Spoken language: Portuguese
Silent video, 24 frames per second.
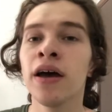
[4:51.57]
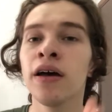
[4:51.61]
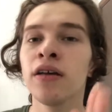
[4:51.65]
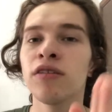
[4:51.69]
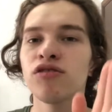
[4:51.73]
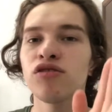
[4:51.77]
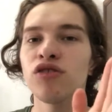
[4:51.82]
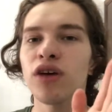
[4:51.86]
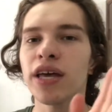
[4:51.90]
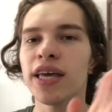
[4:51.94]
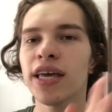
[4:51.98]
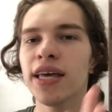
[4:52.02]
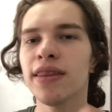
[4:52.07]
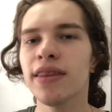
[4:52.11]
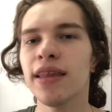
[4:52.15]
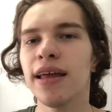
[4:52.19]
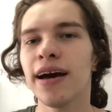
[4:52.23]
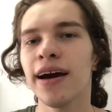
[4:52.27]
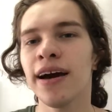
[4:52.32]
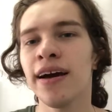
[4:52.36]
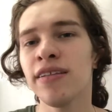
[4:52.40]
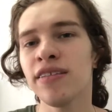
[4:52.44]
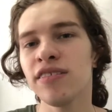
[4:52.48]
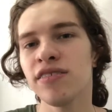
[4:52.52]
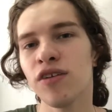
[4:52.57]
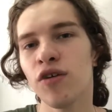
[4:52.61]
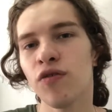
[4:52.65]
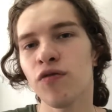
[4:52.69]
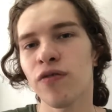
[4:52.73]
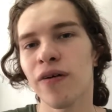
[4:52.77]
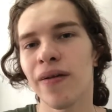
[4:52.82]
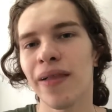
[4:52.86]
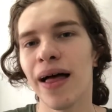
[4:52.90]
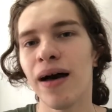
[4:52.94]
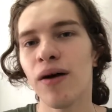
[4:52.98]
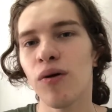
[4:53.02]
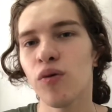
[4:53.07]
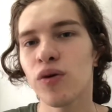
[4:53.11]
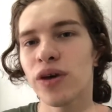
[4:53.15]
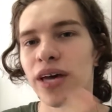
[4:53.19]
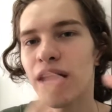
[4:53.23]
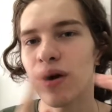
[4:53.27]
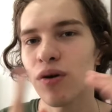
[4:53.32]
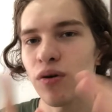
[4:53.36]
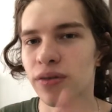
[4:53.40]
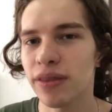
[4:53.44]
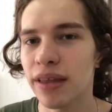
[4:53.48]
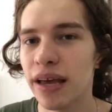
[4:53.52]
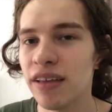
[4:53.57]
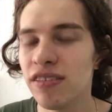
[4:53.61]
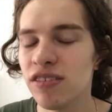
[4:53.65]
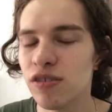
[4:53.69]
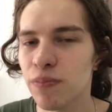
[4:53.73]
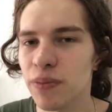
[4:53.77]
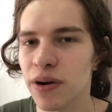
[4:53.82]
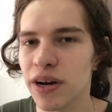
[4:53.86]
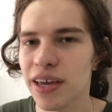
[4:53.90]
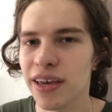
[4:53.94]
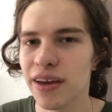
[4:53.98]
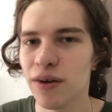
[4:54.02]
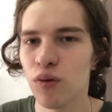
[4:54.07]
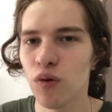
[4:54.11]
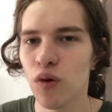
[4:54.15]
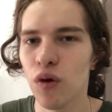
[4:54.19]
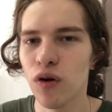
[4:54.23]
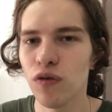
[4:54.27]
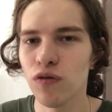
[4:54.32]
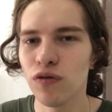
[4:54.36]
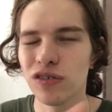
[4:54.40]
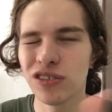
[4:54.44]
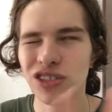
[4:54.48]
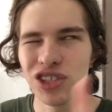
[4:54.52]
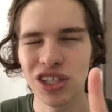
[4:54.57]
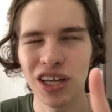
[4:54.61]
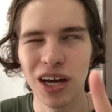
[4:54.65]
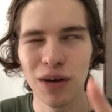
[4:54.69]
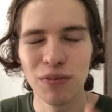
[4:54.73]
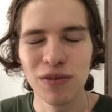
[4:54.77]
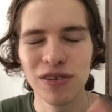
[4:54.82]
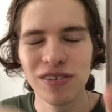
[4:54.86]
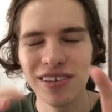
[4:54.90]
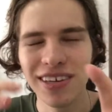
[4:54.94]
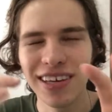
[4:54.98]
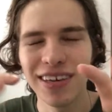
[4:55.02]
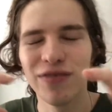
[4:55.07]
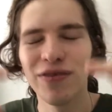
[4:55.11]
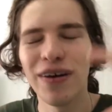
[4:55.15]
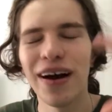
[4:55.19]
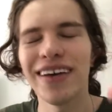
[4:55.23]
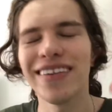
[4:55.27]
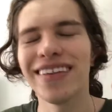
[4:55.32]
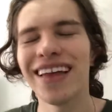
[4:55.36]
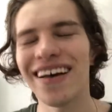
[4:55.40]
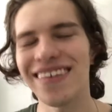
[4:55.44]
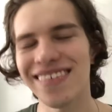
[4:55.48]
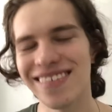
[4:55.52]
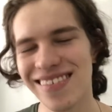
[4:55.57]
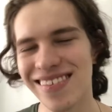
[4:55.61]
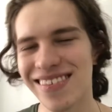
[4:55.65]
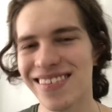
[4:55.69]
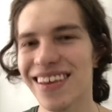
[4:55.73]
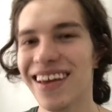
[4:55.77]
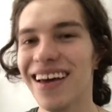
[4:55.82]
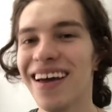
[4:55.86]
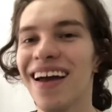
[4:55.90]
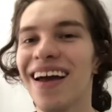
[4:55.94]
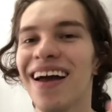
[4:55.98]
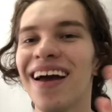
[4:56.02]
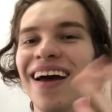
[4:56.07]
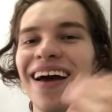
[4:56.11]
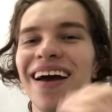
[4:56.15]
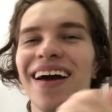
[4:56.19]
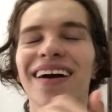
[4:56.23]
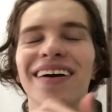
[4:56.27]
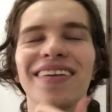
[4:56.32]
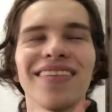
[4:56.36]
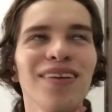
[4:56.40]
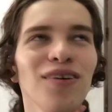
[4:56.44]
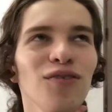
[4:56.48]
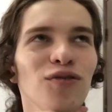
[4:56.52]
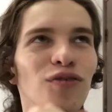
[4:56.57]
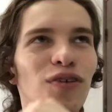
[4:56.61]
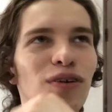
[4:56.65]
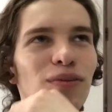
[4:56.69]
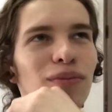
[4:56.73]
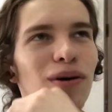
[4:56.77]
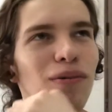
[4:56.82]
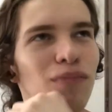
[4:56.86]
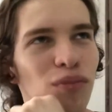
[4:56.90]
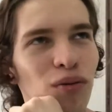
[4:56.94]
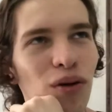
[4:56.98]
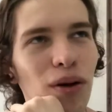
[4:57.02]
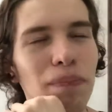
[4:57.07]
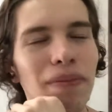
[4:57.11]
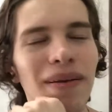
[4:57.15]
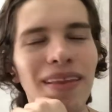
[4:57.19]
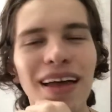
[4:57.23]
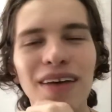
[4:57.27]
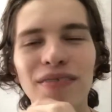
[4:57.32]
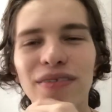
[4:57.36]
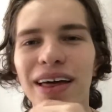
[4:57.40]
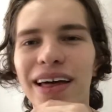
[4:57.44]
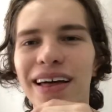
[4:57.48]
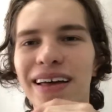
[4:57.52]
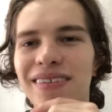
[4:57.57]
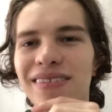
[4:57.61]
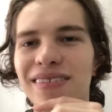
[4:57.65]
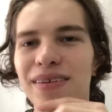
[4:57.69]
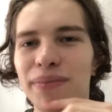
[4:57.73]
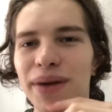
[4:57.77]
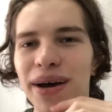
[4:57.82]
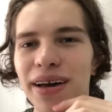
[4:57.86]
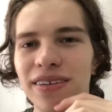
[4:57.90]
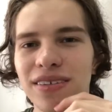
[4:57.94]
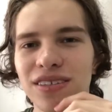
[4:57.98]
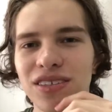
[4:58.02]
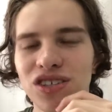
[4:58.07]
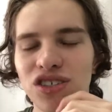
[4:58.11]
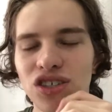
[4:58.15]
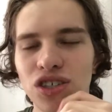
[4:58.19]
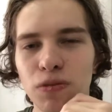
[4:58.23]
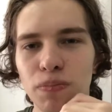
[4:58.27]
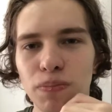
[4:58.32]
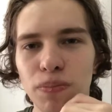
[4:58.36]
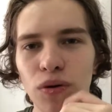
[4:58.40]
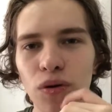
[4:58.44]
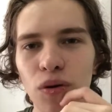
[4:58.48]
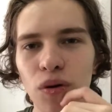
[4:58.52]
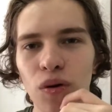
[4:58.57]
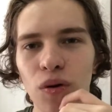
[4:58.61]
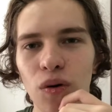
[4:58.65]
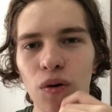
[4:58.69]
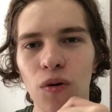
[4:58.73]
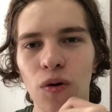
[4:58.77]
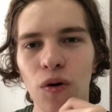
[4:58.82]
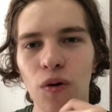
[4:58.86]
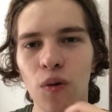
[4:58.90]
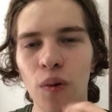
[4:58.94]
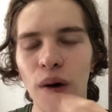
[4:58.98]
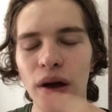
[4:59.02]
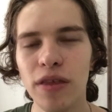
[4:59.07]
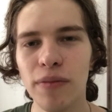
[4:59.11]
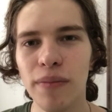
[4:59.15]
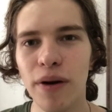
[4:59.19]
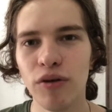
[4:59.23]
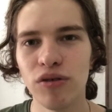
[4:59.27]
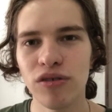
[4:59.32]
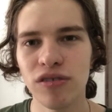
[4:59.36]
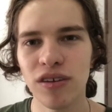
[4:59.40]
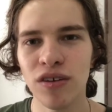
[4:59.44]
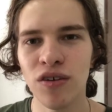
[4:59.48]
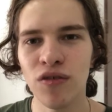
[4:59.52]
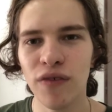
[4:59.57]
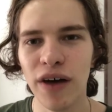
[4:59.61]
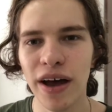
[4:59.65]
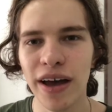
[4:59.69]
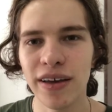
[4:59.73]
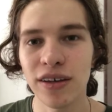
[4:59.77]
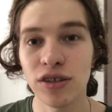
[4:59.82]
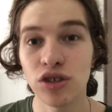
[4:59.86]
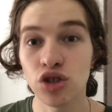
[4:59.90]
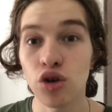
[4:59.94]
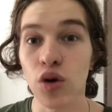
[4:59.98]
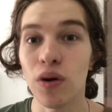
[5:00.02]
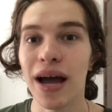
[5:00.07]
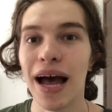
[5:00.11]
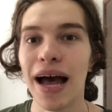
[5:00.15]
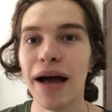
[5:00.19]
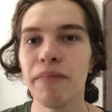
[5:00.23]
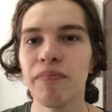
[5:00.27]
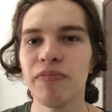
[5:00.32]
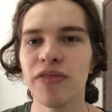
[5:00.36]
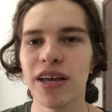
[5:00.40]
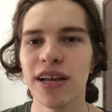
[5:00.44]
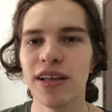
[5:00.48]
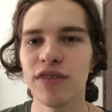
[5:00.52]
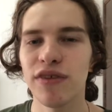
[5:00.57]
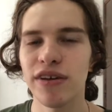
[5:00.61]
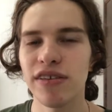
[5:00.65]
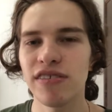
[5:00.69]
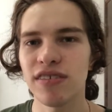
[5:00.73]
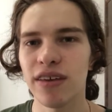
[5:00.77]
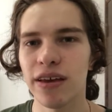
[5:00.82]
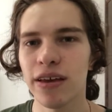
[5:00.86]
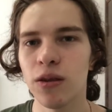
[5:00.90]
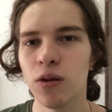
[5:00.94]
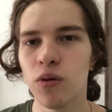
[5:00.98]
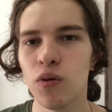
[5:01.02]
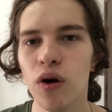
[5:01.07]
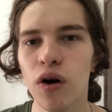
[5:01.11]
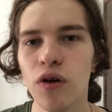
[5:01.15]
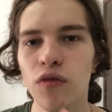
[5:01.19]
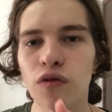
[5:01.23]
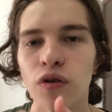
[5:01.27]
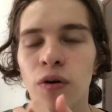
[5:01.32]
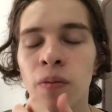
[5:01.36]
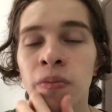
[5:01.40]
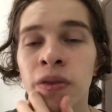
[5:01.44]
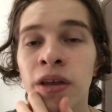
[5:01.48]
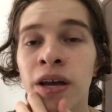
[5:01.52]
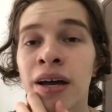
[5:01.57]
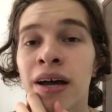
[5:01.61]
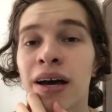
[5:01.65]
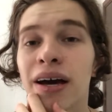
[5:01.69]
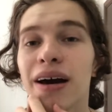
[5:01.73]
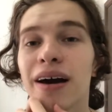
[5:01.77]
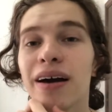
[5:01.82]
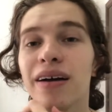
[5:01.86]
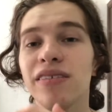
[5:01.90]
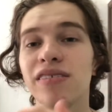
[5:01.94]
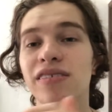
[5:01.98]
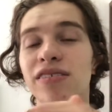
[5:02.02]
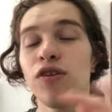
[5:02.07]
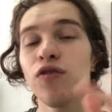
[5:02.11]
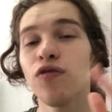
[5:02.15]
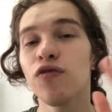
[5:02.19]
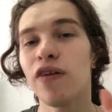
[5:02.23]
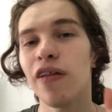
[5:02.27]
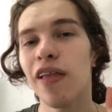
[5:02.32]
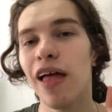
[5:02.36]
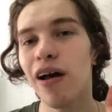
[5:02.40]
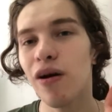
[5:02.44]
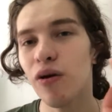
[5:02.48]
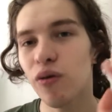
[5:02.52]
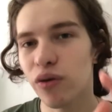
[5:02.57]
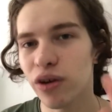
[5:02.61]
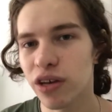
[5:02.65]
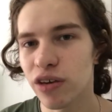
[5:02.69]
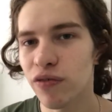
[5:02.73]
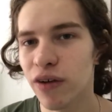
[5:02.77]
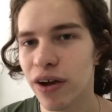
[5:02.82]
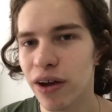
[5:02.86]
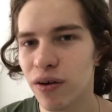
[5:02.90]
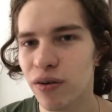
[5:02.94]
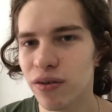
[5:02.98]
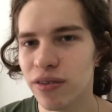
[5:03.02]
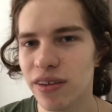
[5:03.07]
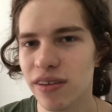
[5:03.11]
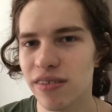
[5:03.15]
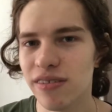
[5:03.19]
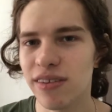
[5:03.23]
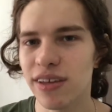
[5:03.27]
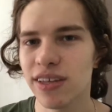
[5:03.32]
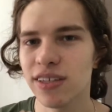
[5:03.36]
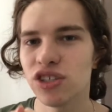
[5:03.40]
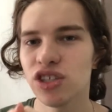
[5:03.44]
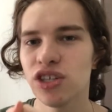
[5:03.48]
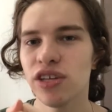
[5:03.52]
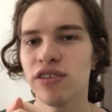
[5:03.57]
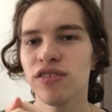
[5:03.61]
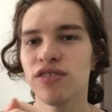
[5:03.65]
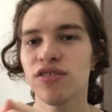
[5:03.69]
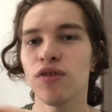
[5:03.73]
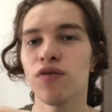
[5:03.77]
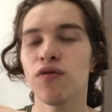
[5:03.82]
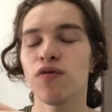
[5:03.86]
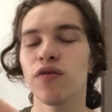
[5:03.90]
Só que antes de eu falar o que acontece, porque o ovo, digamos que vai nascer, não foi uma boa palavra essa, mas tipo, o animalzinho vai chocar, ele vai sair do ovo. Antes de eu falar o que vai acontecer disso,